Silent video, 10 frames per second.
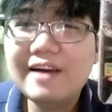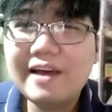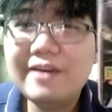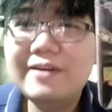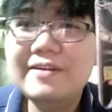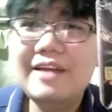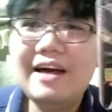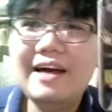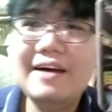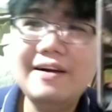Ayun,
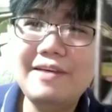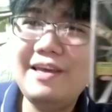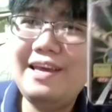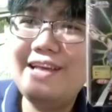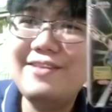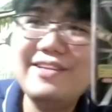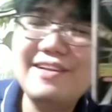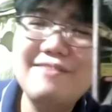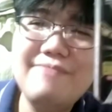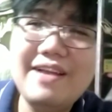uh, i-ano ko na
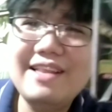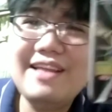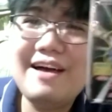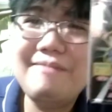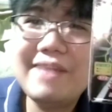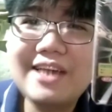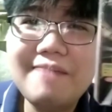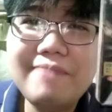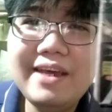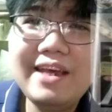rin pala na may
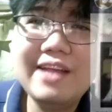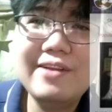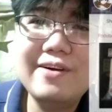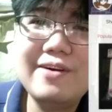Shopee ano